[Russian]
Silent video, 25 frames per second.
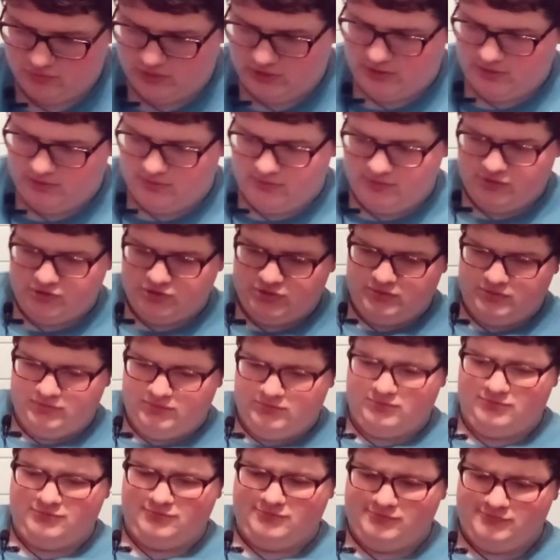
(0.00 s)
конечно.
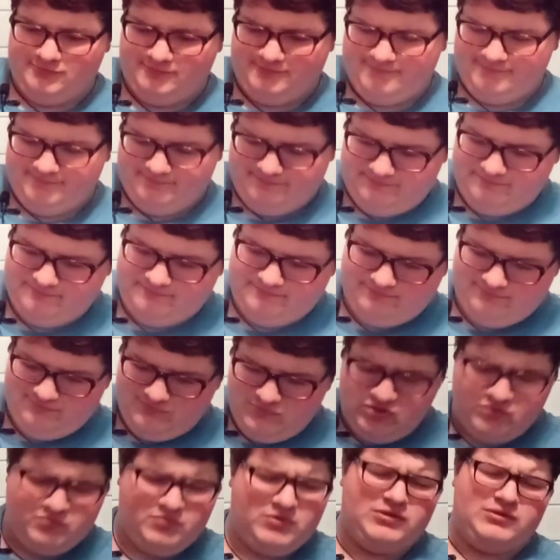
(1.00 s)

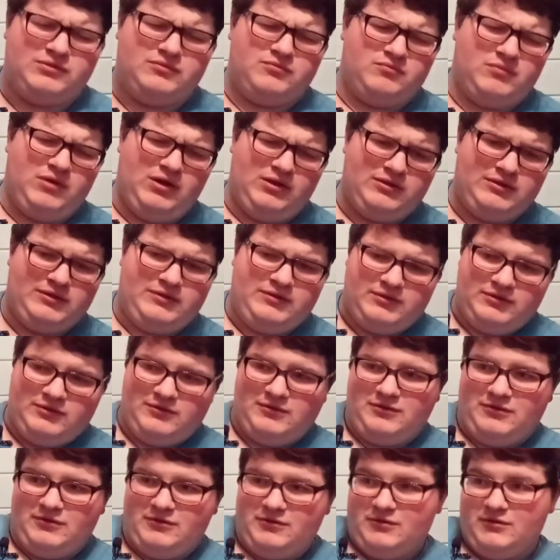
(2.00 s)
Их было мало.
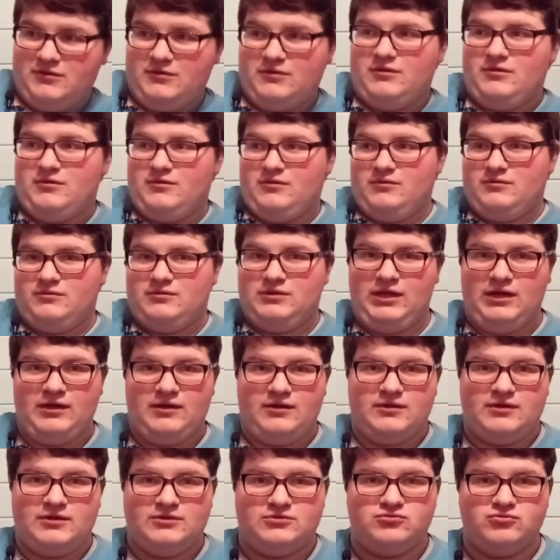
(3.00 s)
Так,
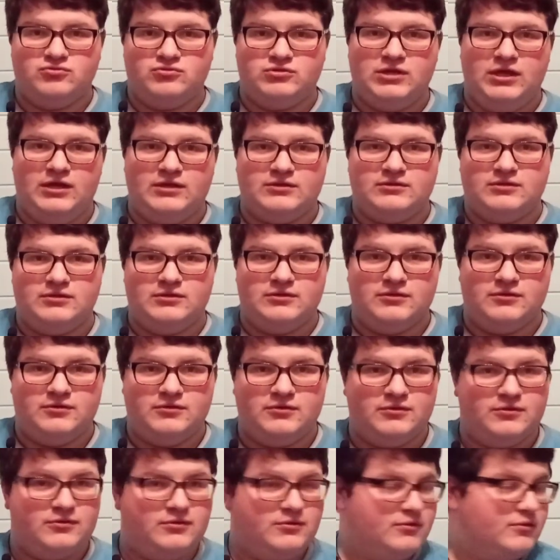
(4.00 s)
результаты.
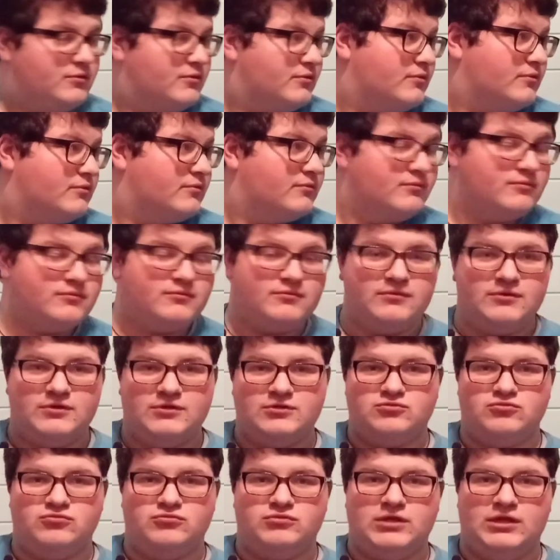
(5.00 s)

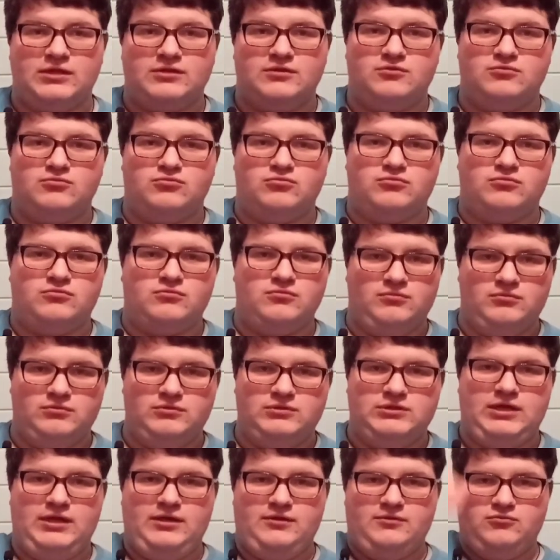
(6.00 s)
Результаты. Ну,
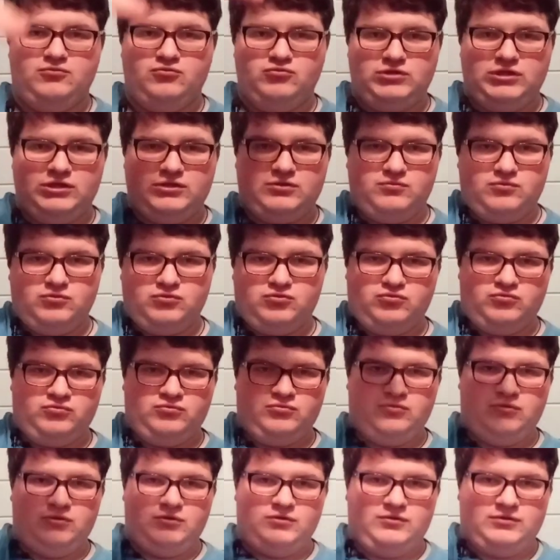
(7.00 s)
я, ну где-то вот...
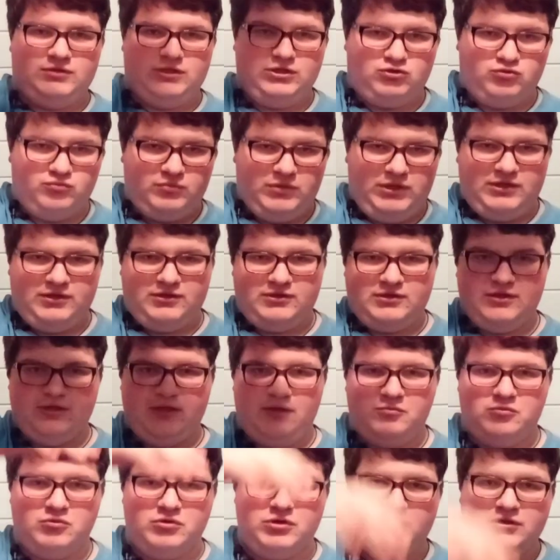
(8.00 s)
Где-то у меня над
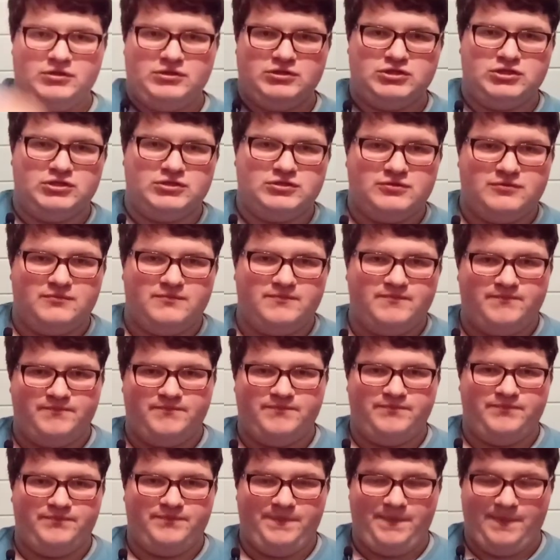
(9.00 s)
головой они сейчас.
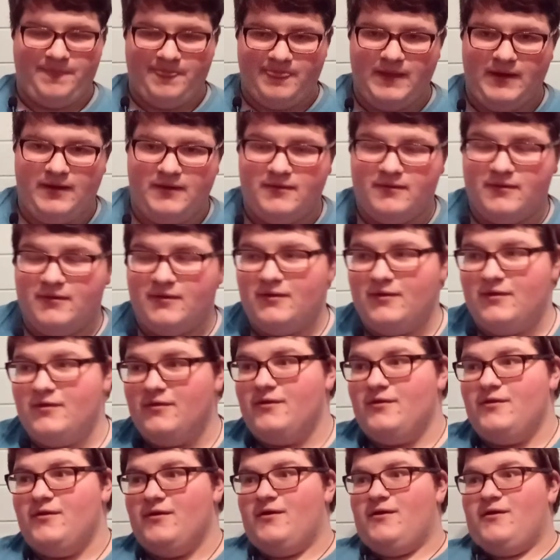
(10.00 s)
Да.
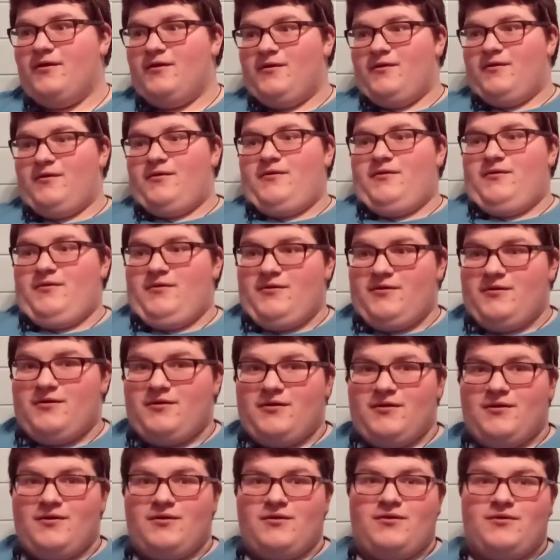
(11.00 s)

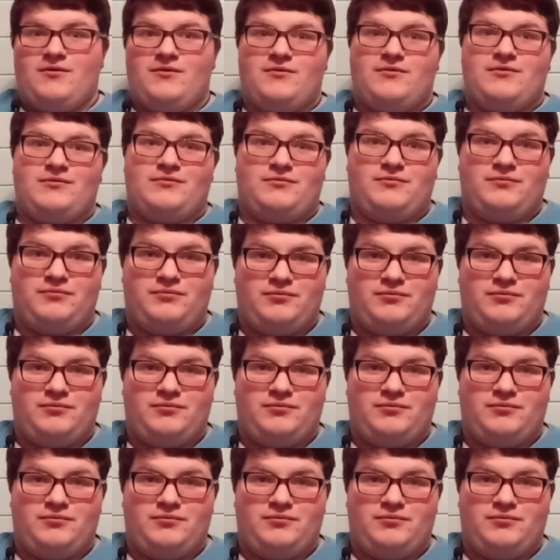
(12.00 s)
О...